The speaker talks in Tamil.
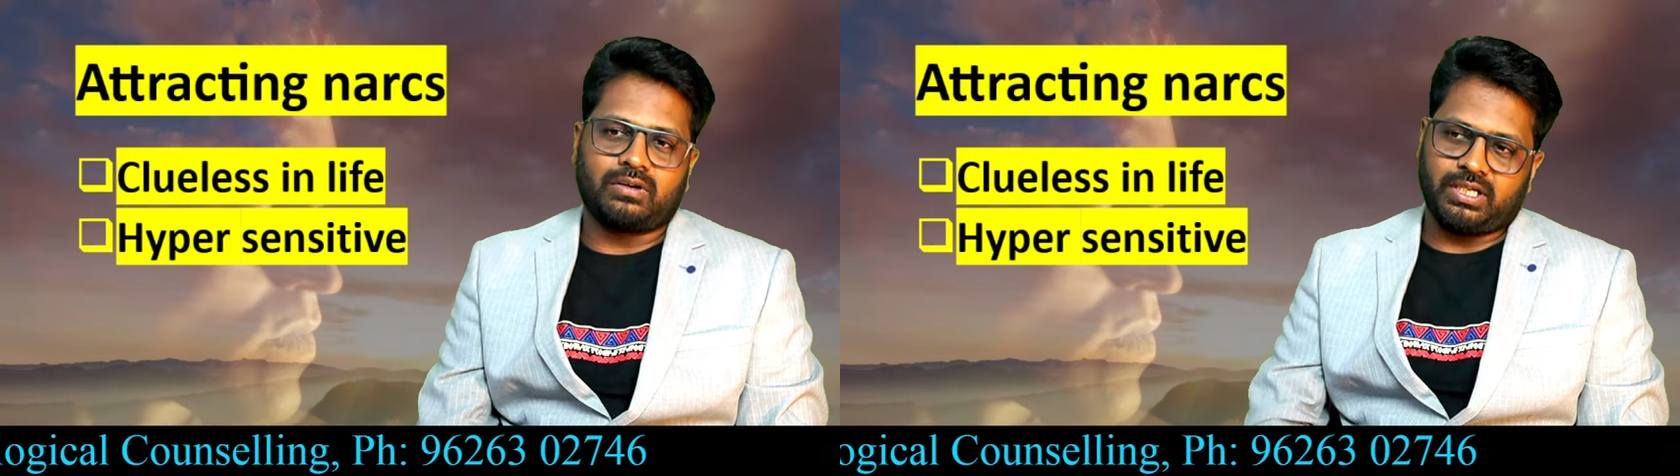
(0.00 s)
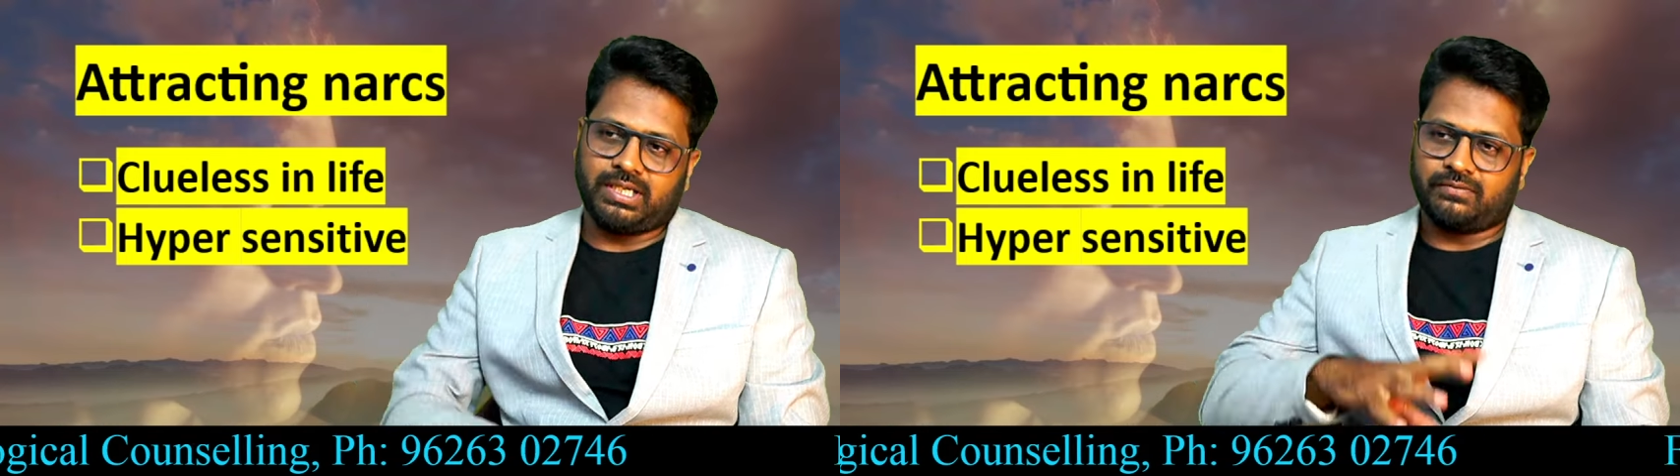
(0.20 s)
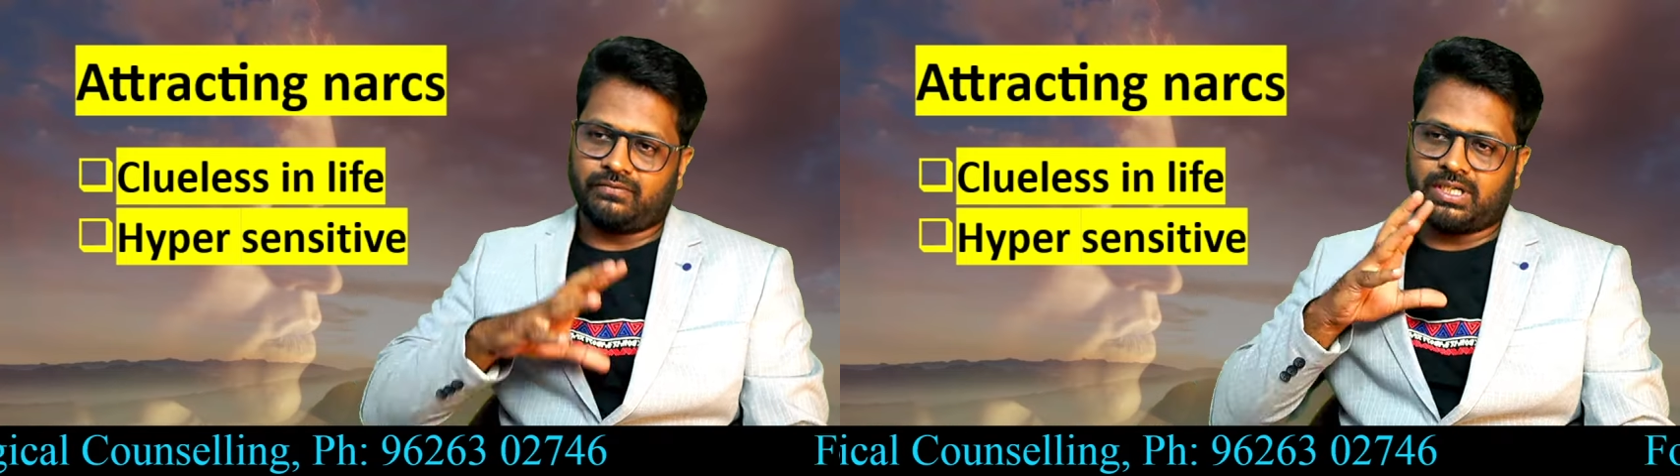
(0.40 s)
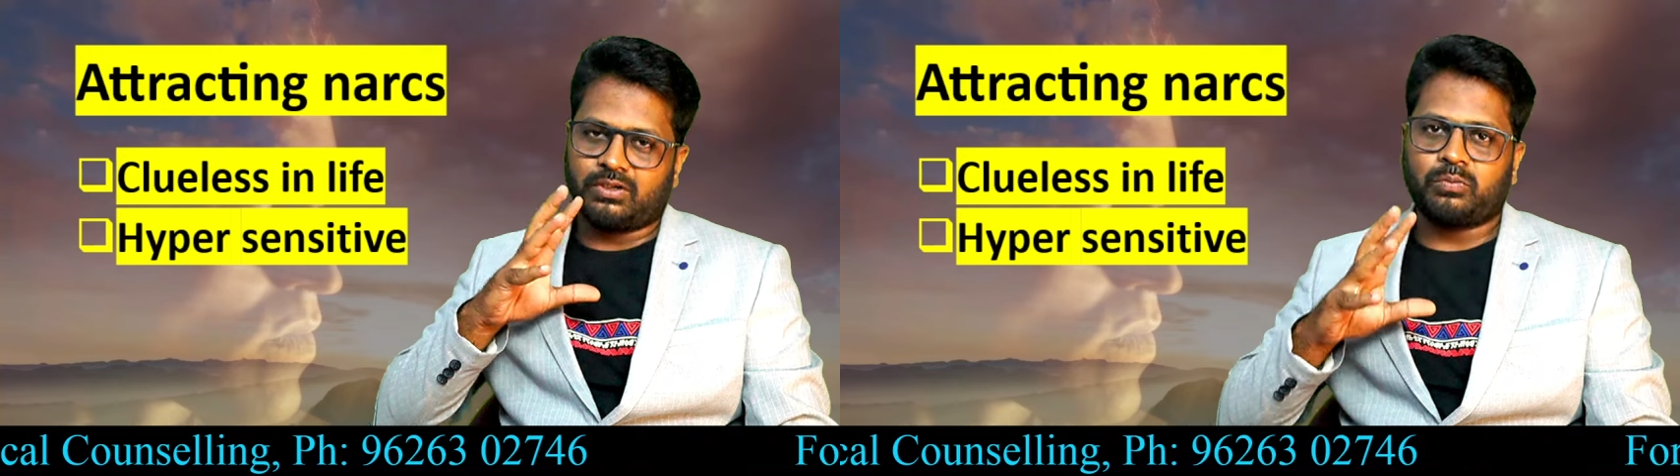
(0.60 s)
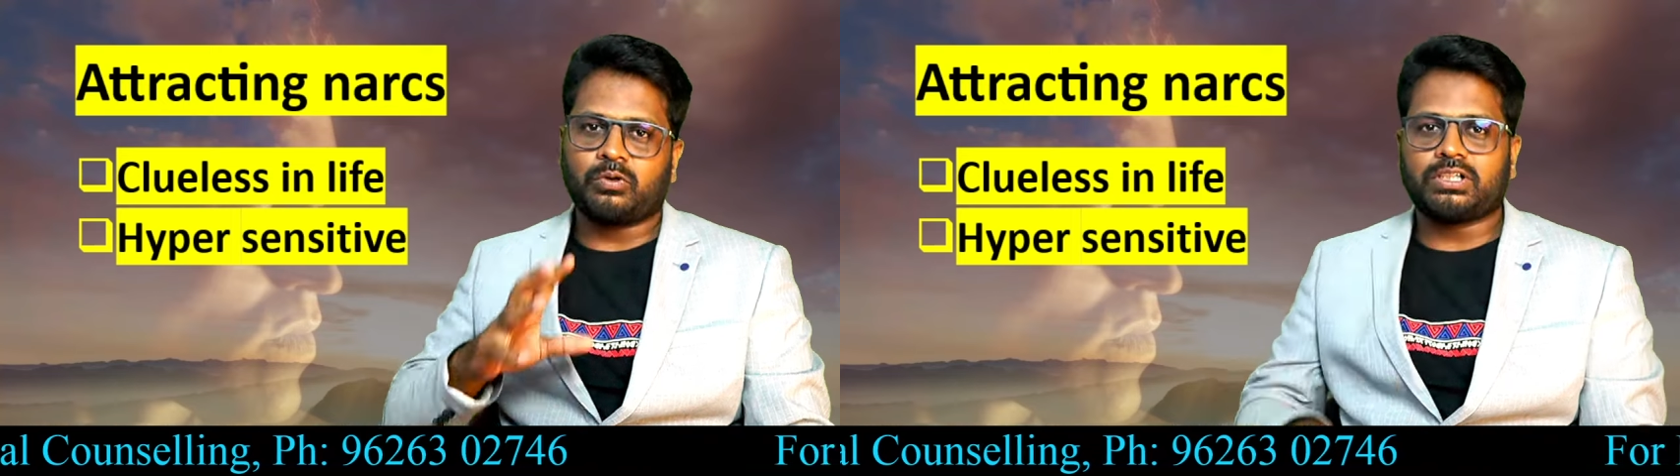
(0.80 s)
நீங்கள்
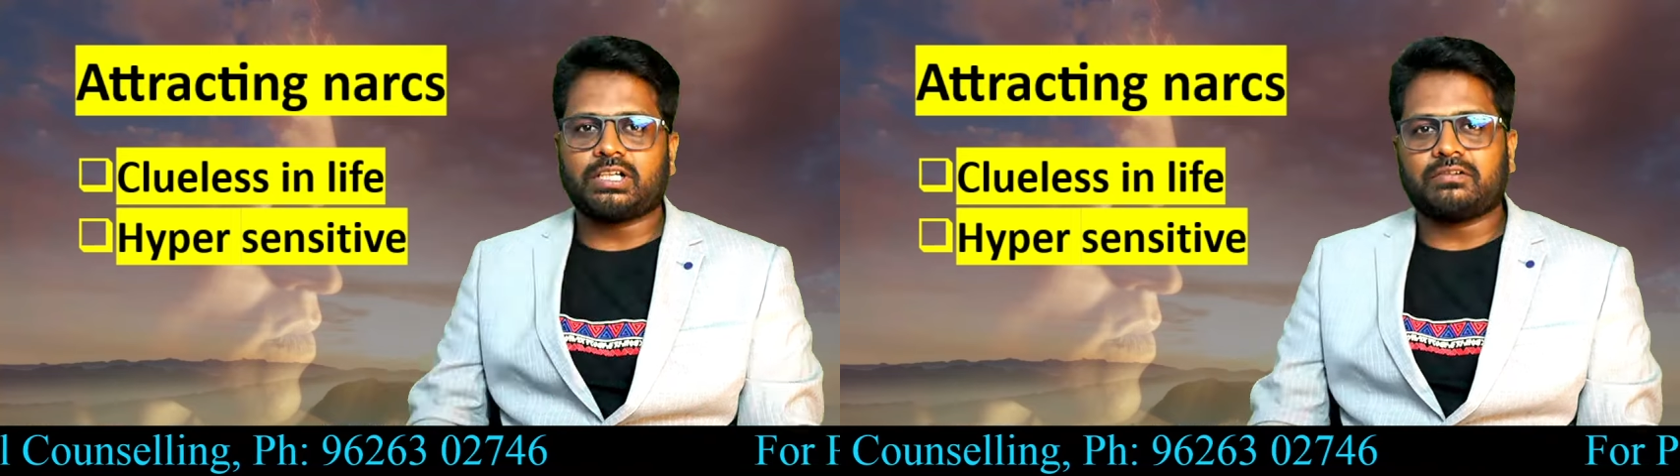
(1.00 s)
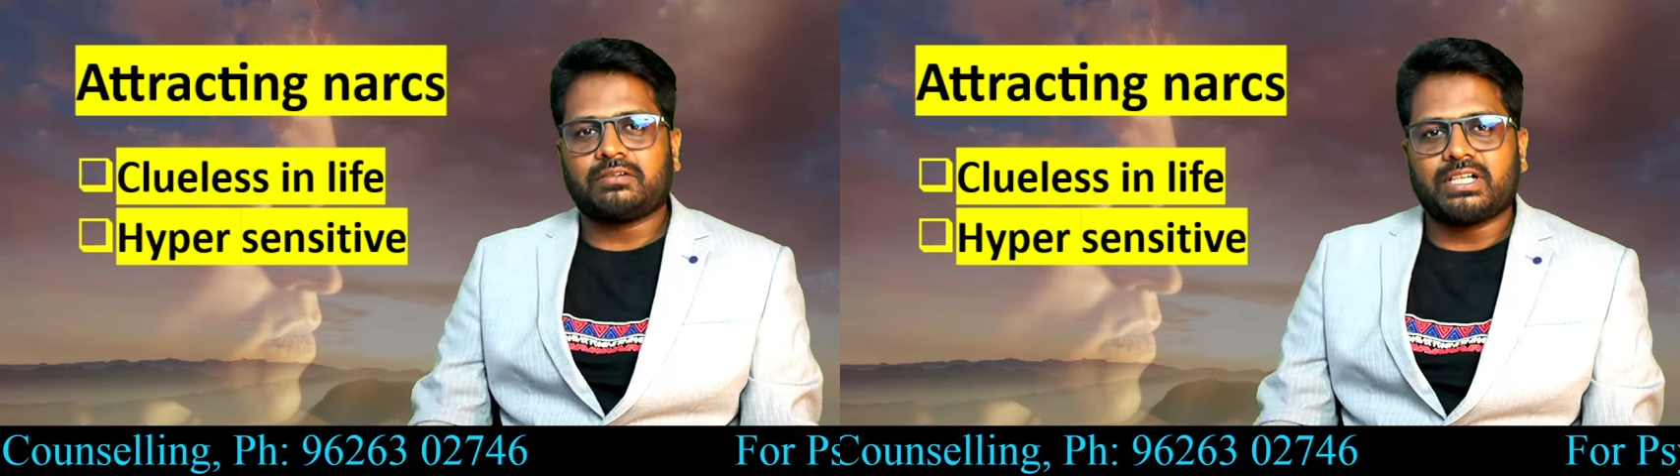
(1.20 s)
எவ்வளவு போட்டு அவரை